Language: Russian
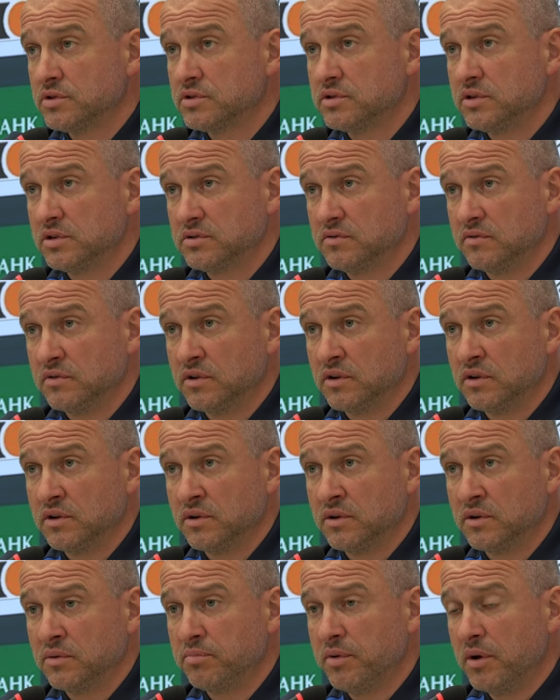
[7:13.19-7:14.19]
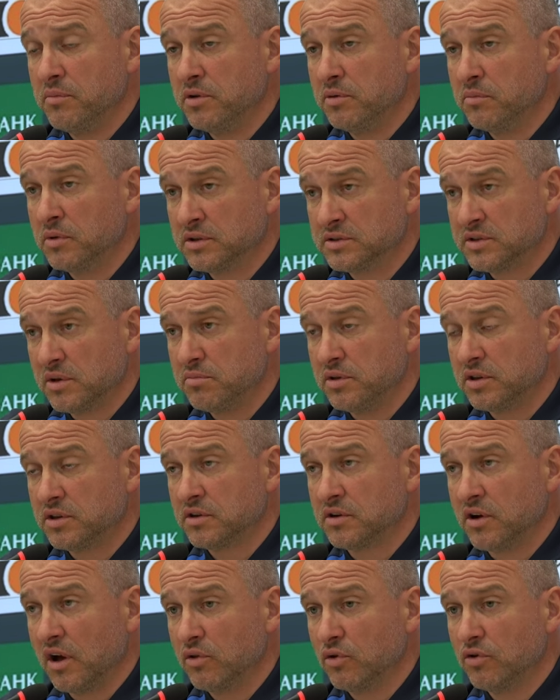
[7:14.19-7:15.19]
Естественно, помимо
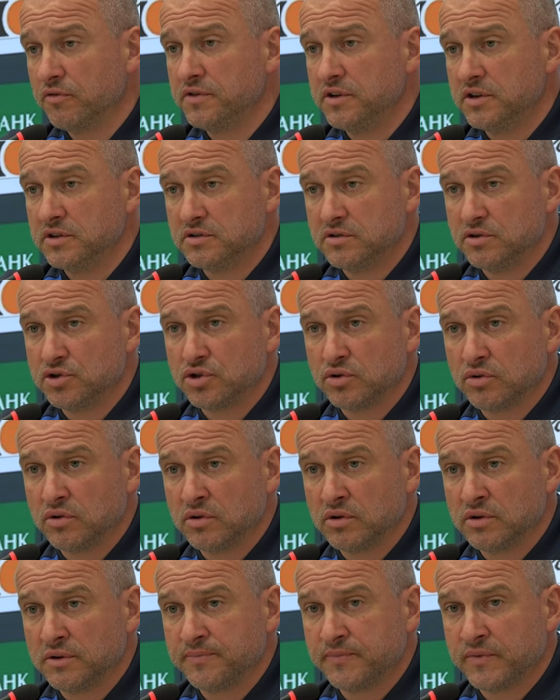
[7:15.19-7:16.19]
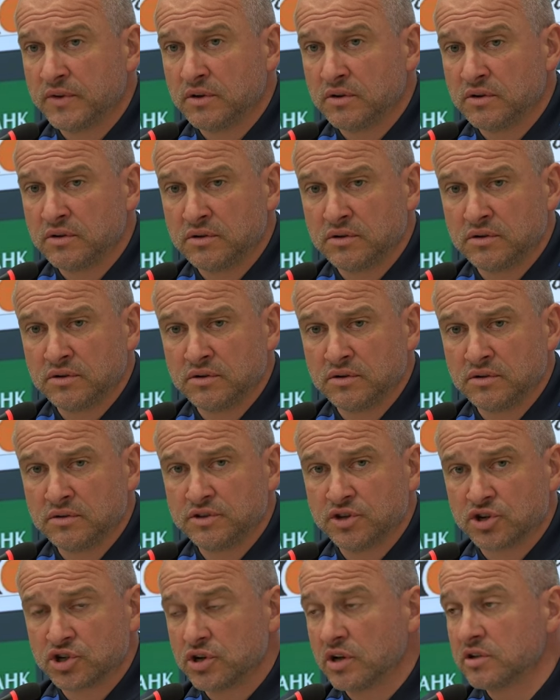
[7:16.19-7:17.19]
забитых голов есть еще э,
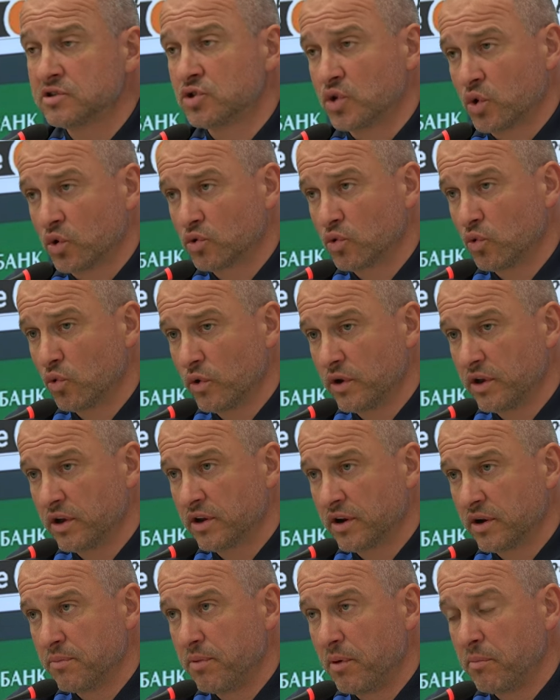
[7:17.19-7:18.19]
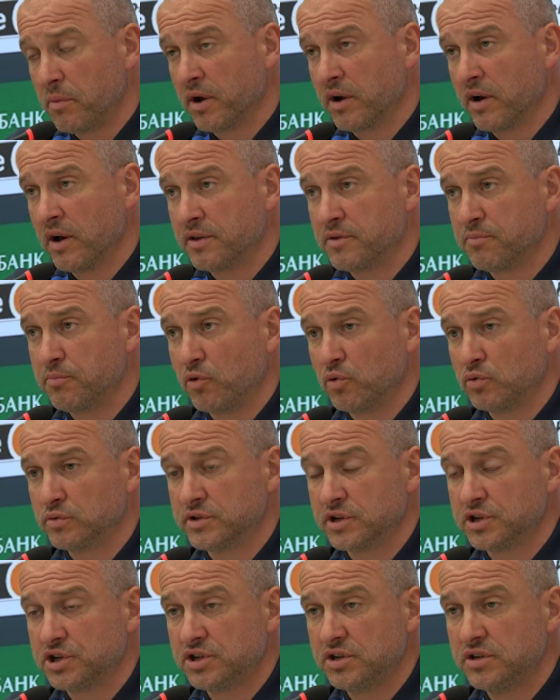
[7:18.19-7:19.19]
держать структуру игры, помогать
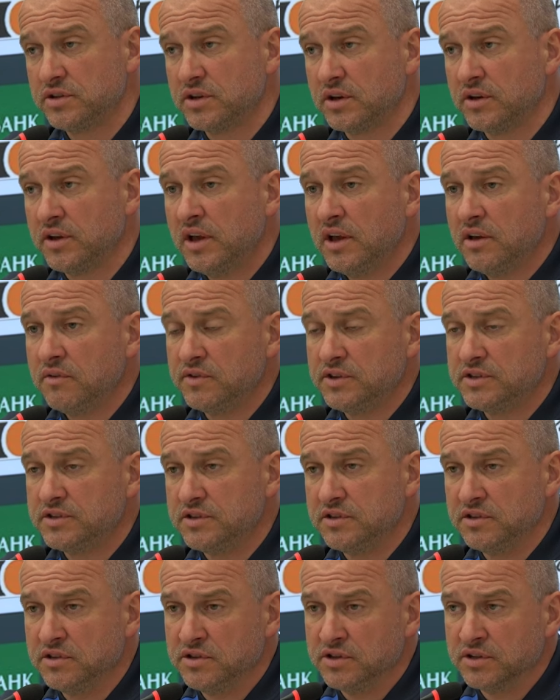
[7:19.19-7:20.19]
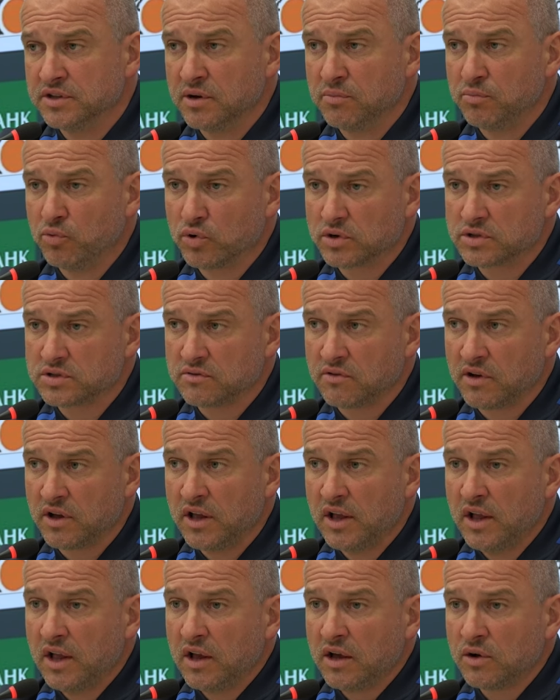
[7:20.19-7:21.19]
полузащите, вести единоборство,